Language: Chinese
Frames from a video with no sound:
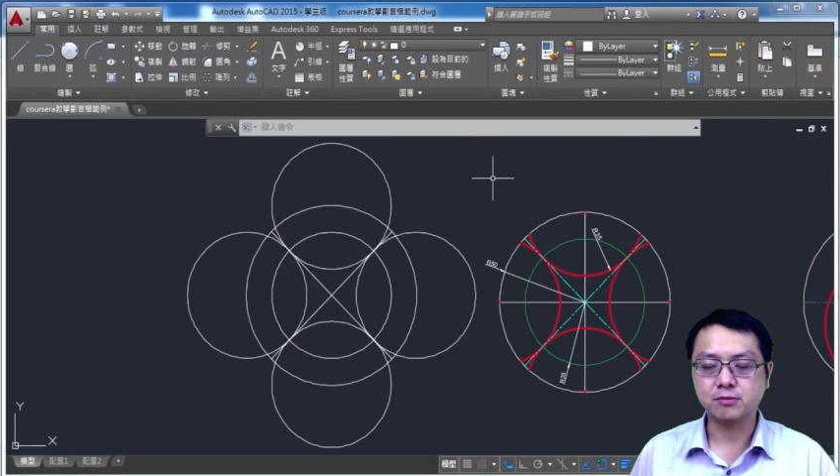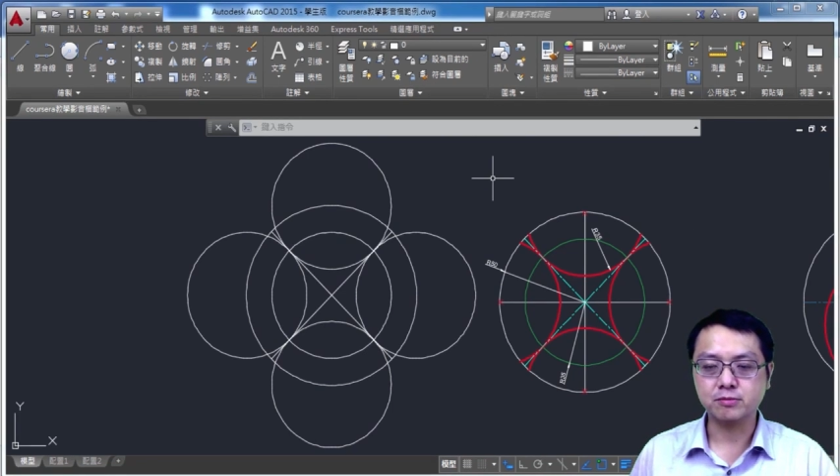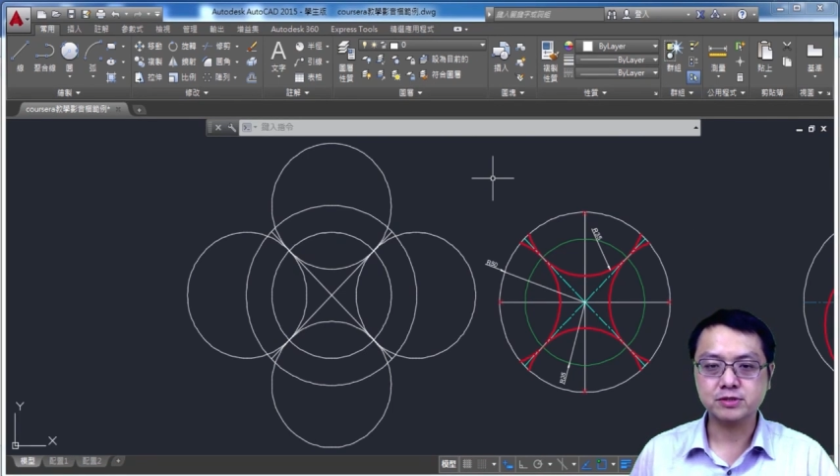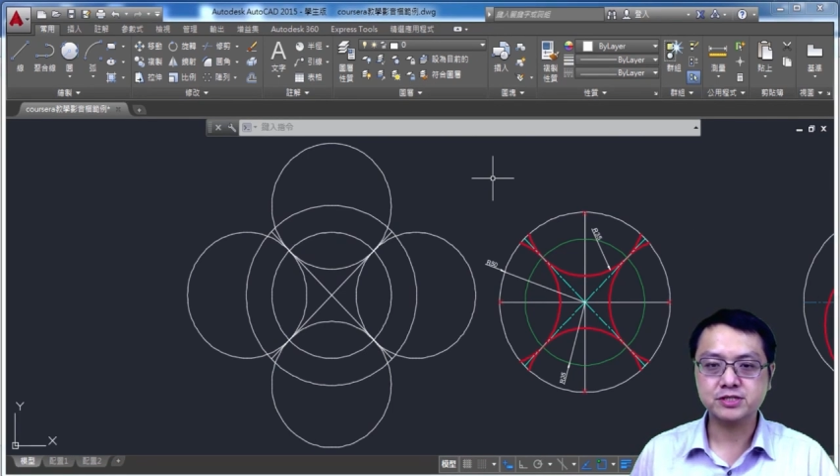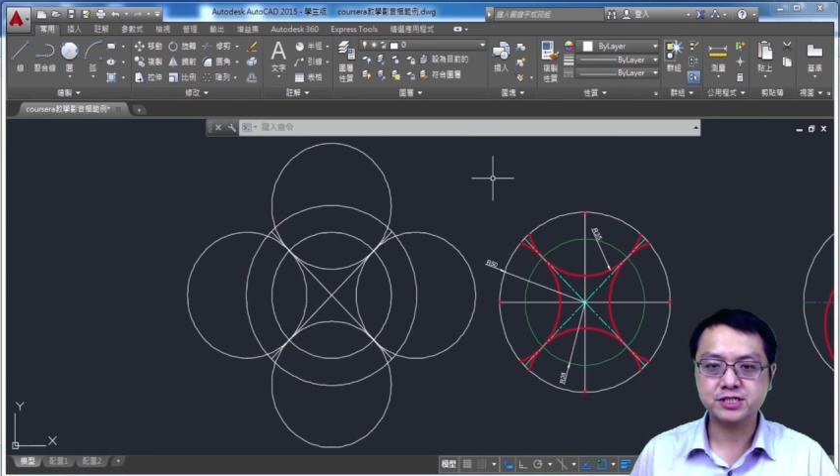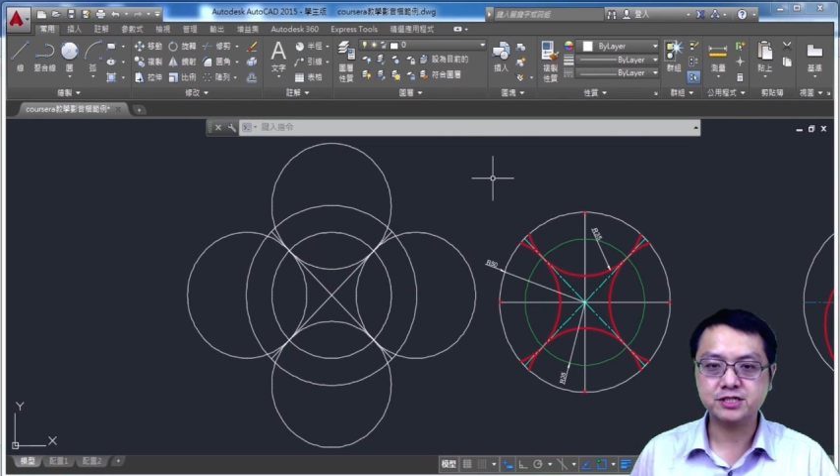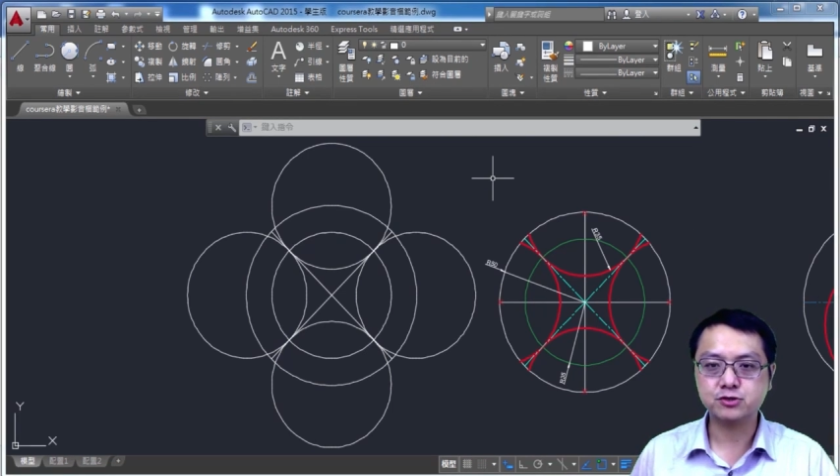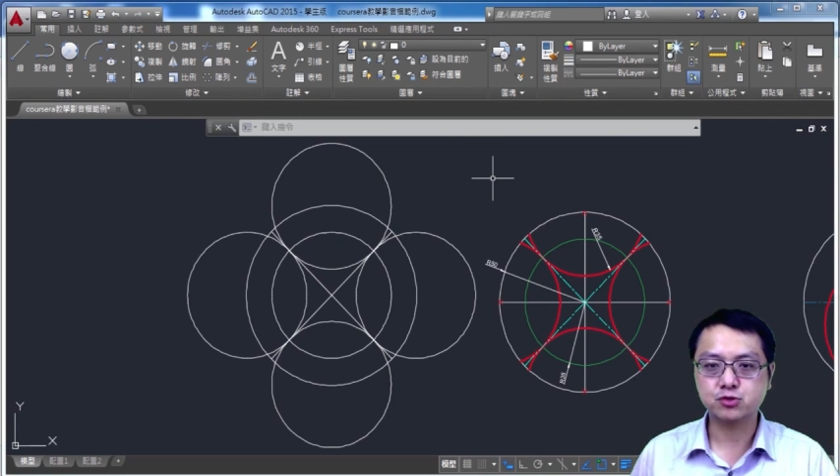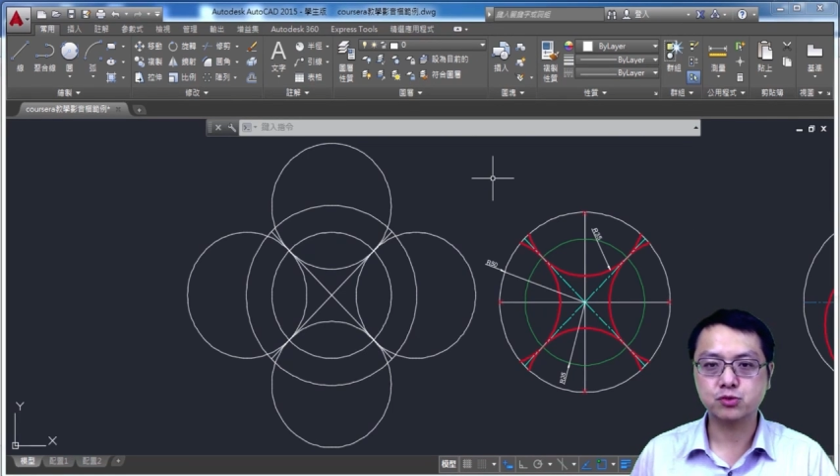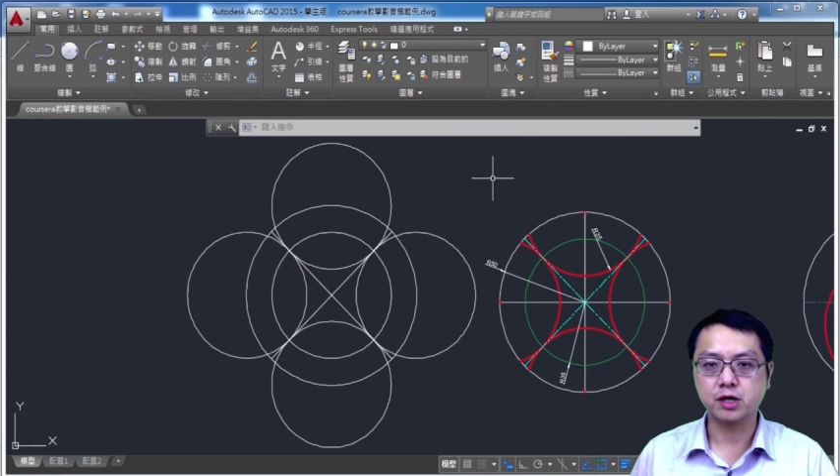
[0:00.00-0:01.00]
我们切
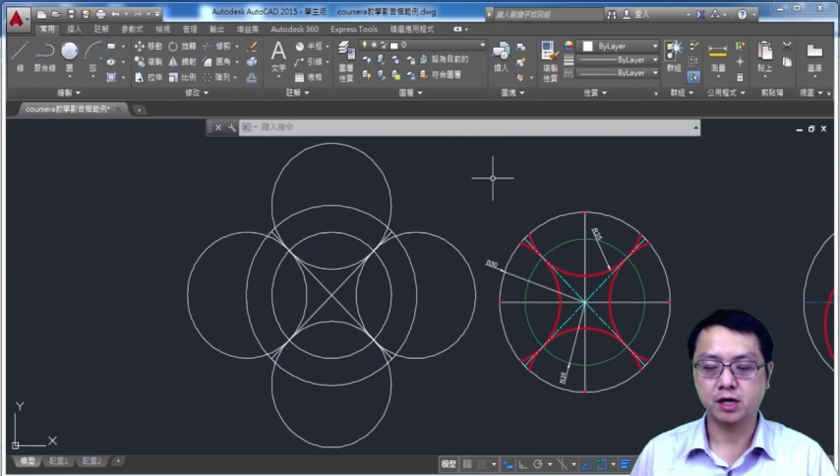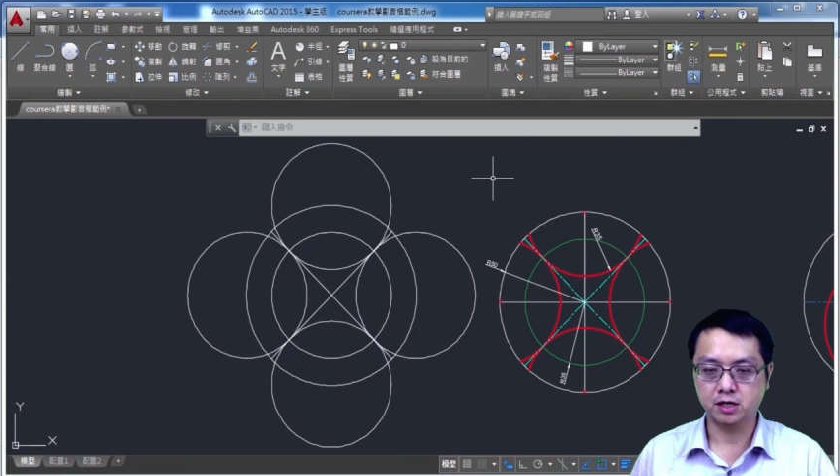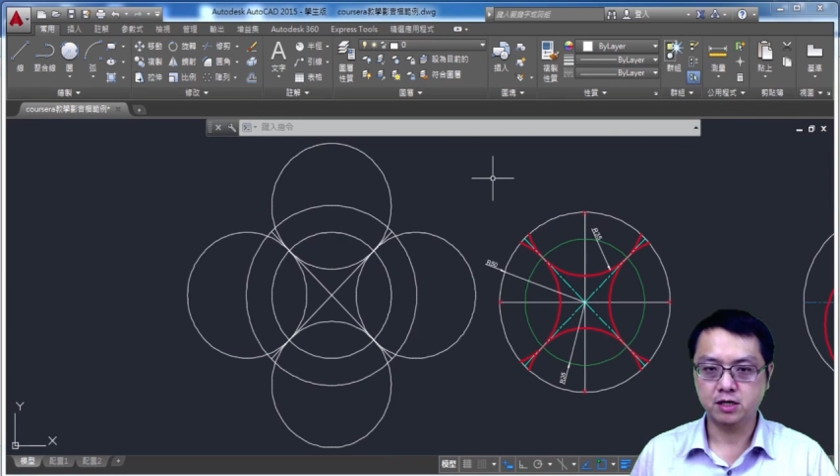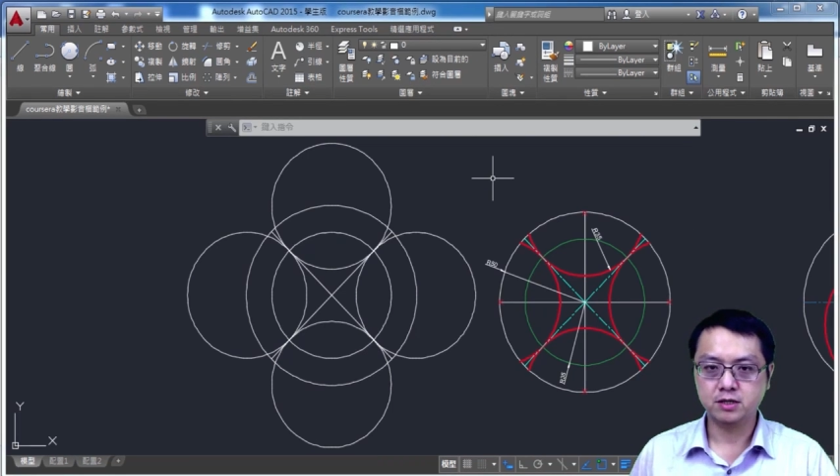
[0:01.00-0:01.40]
出了